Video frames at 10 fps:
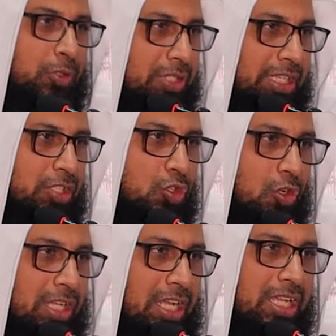পথে
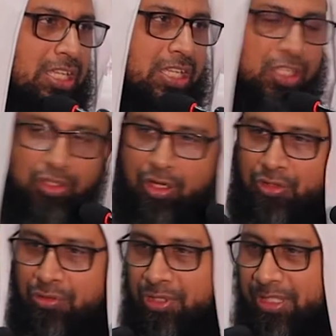চলা
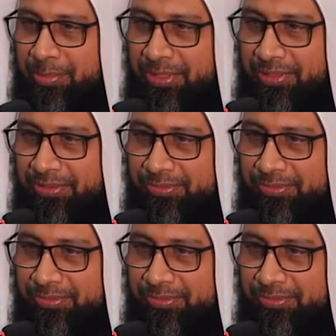সহজ করে দেবেন